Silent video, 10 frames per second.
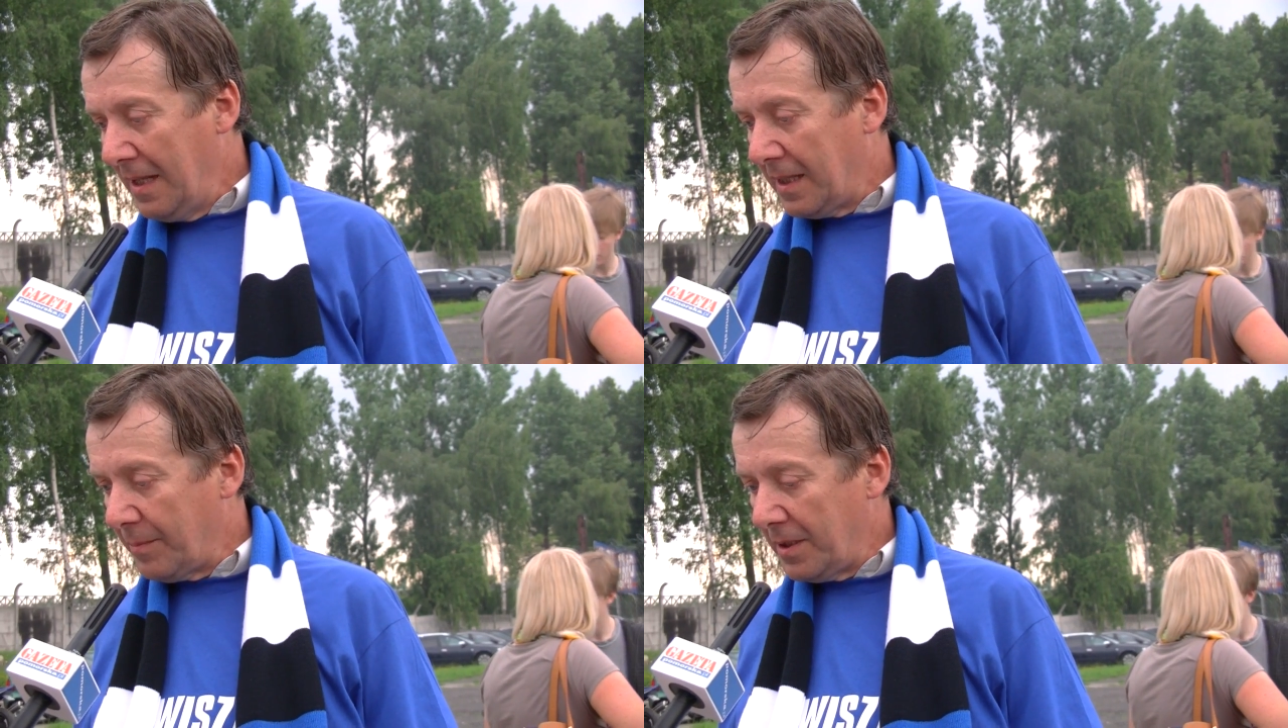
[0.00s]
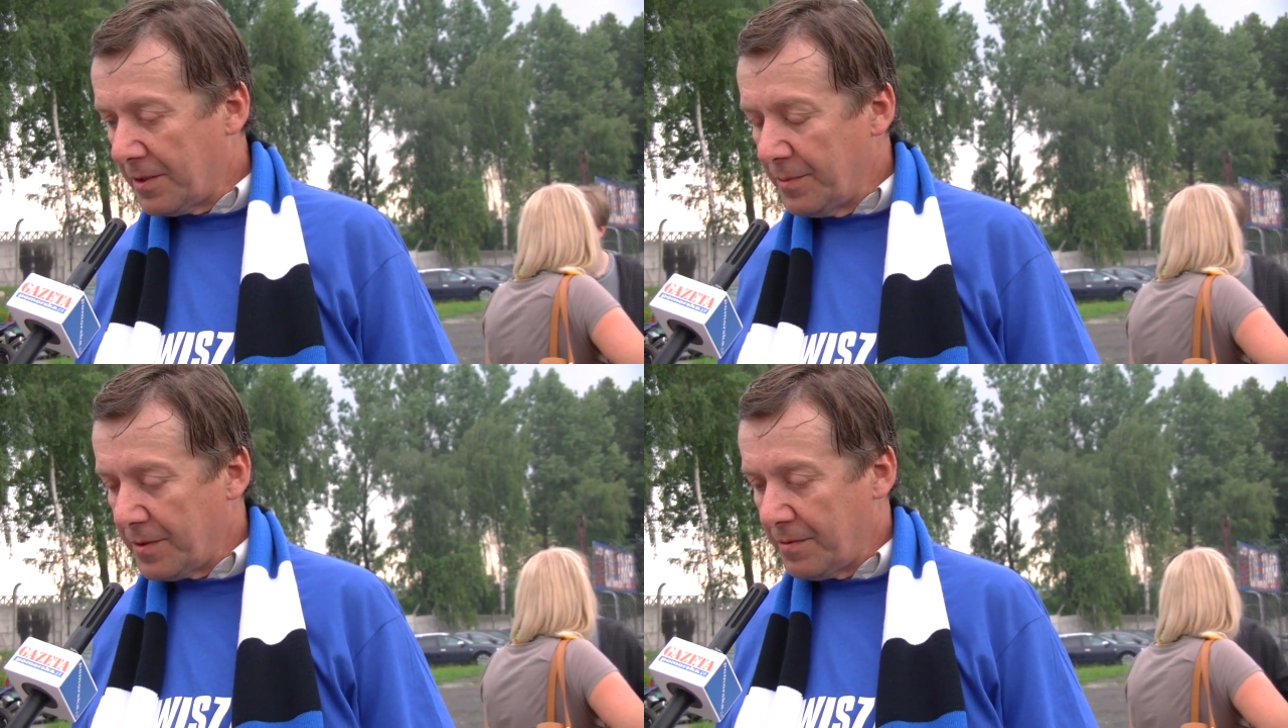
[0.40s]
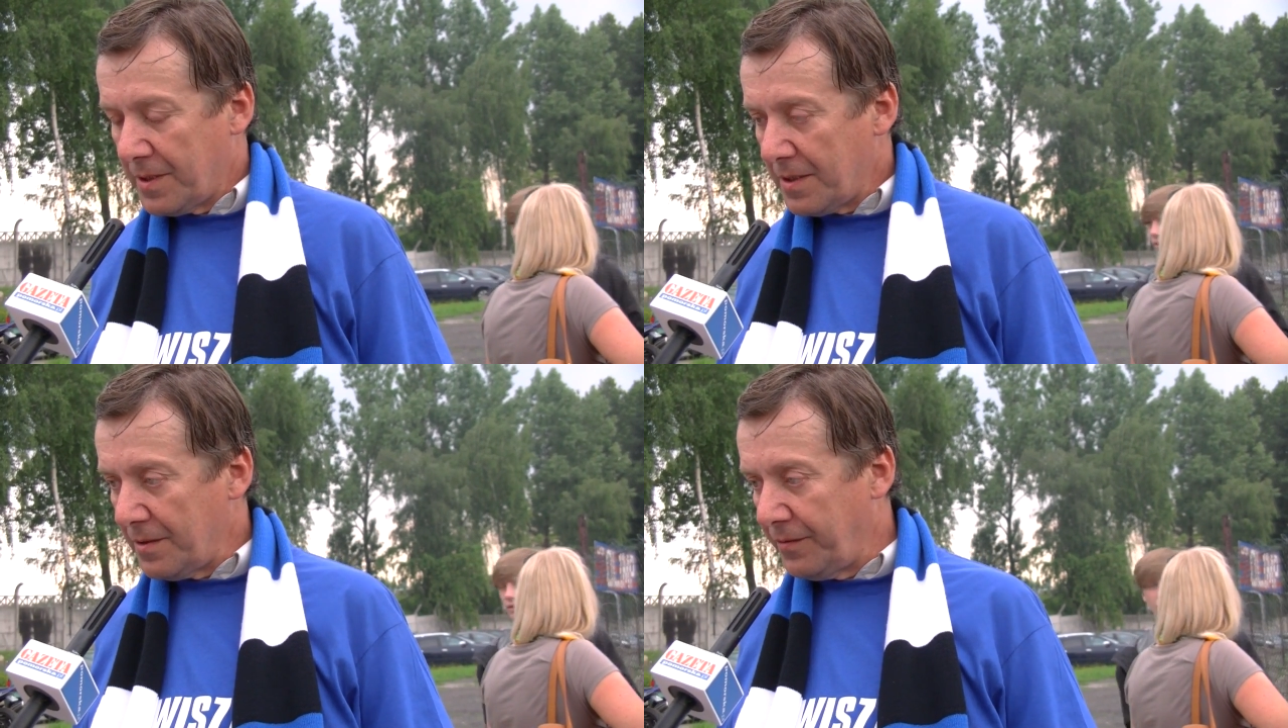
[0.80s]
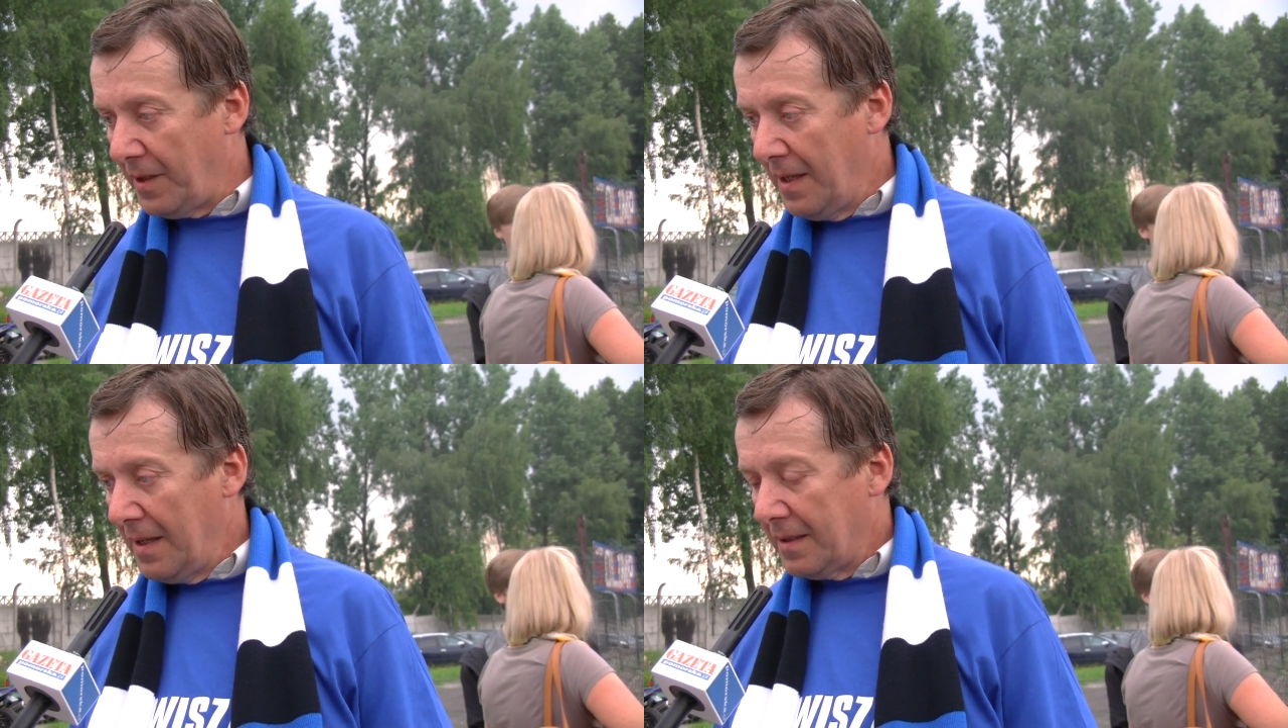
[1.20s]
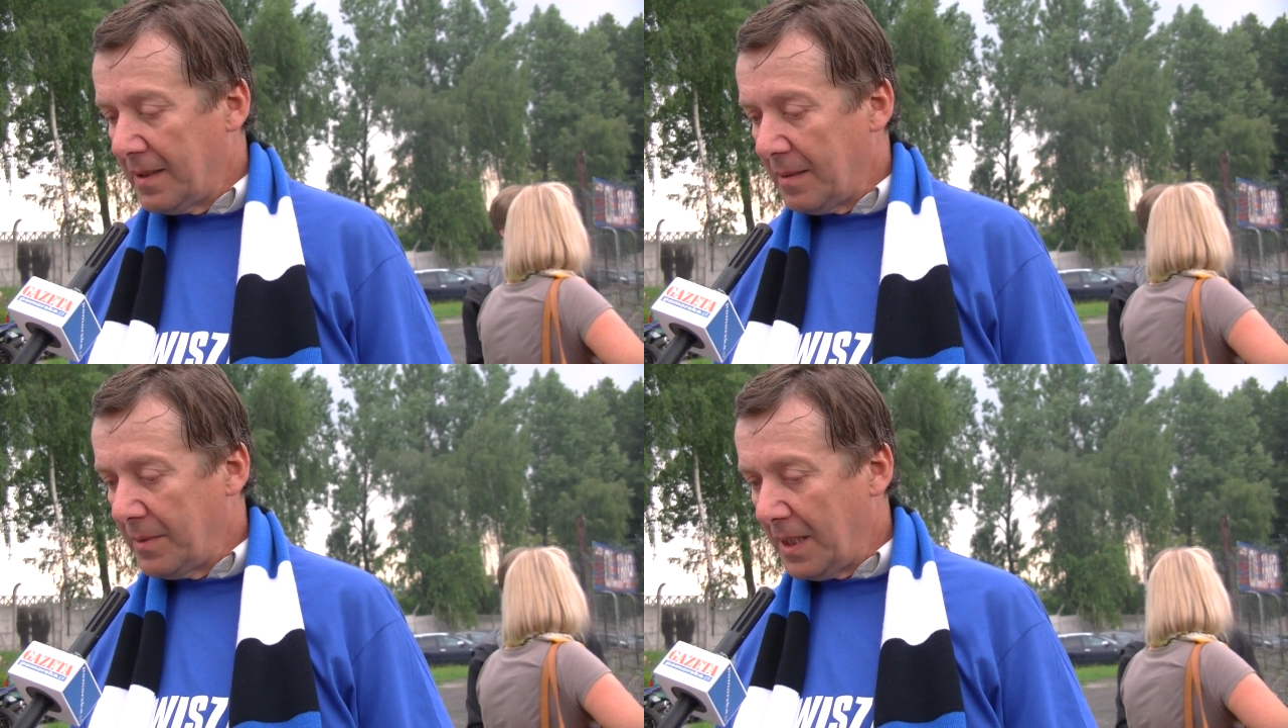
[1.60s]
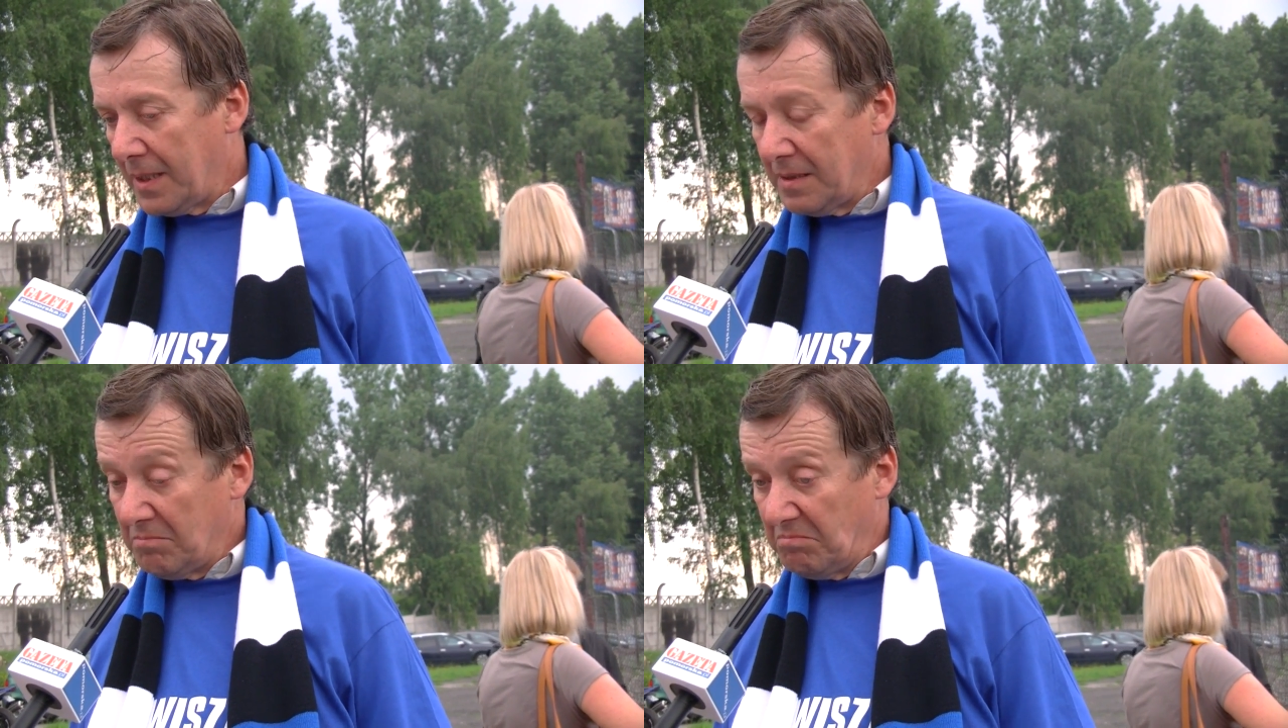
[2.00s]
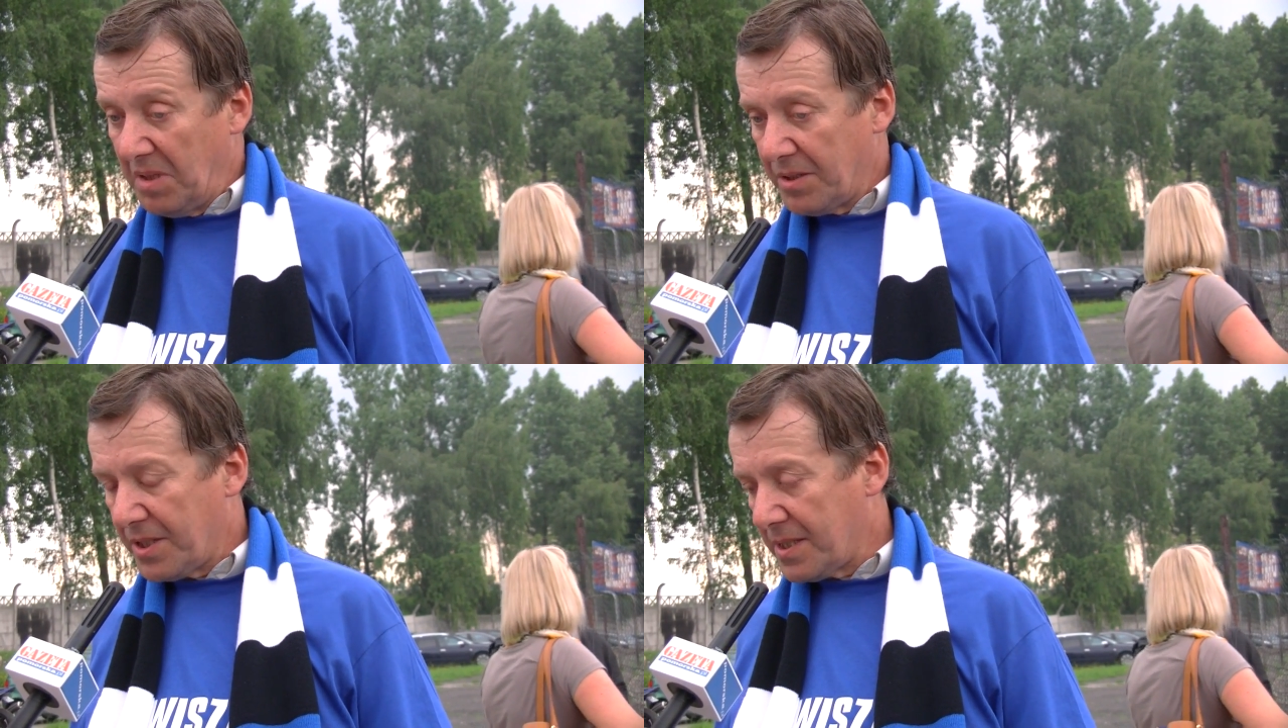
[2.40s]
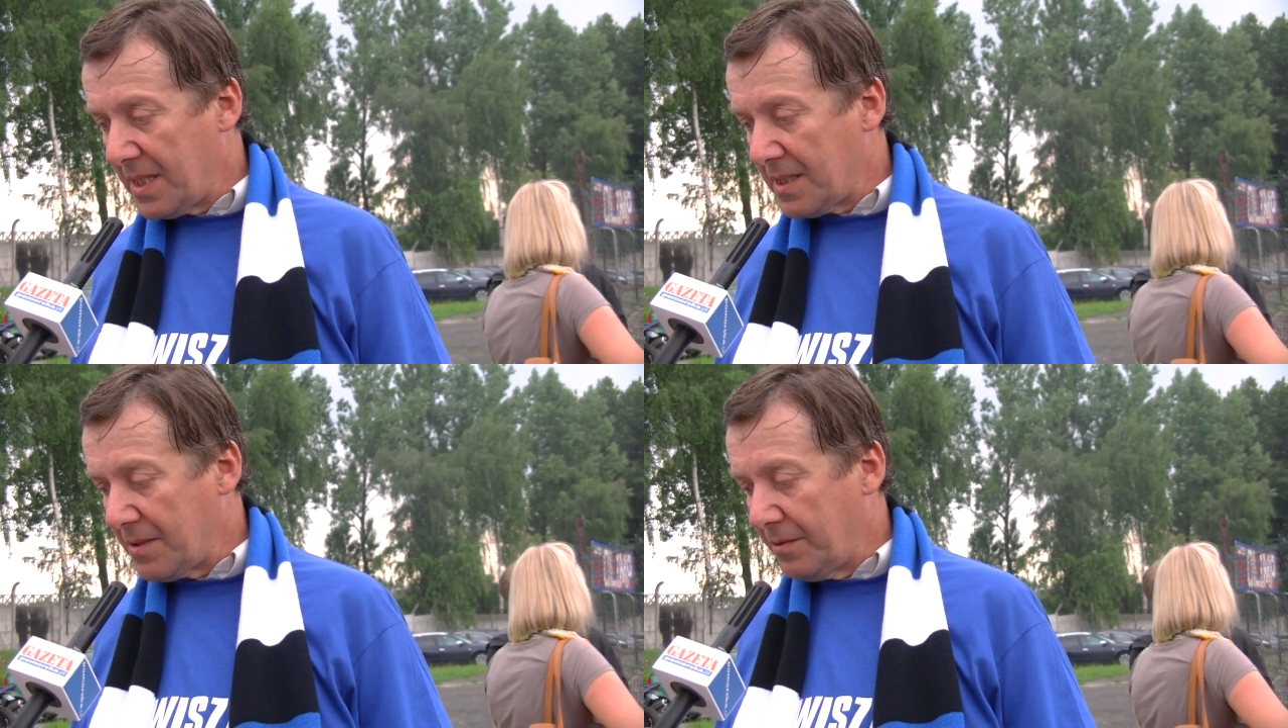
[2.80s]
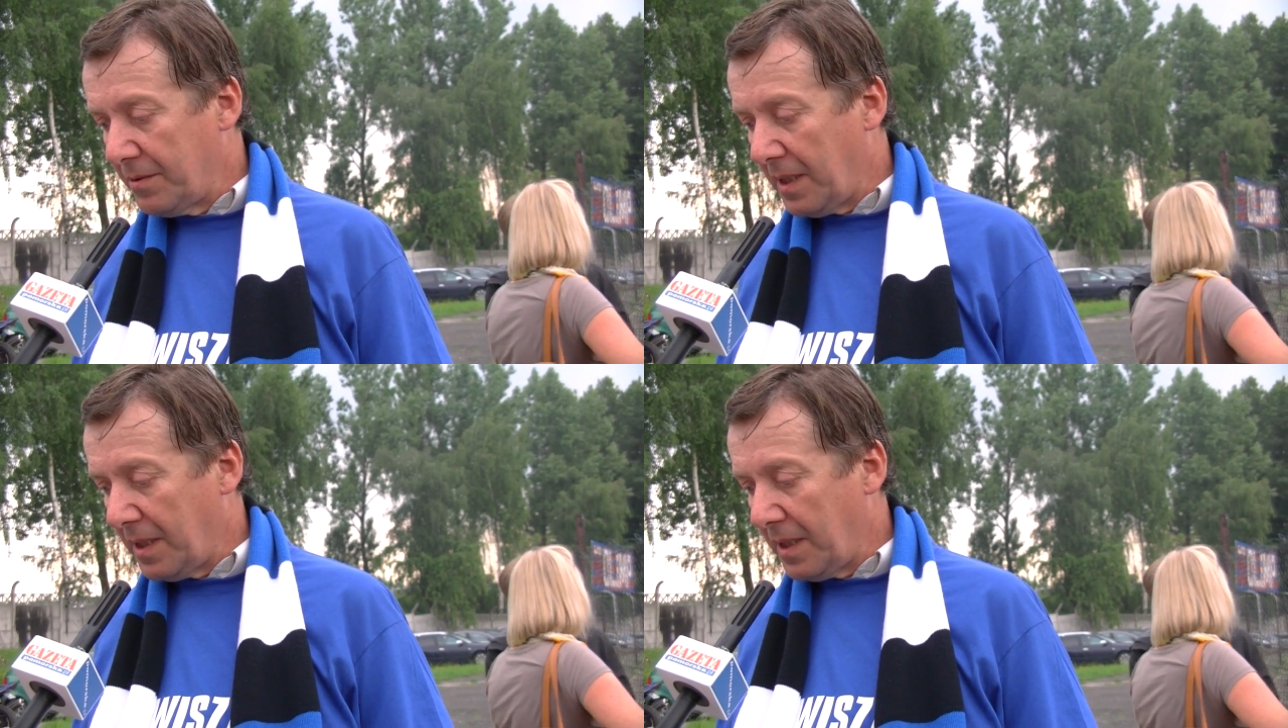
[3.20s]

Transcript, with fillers: nie mieliśmy sukcesów na miarę 16 e,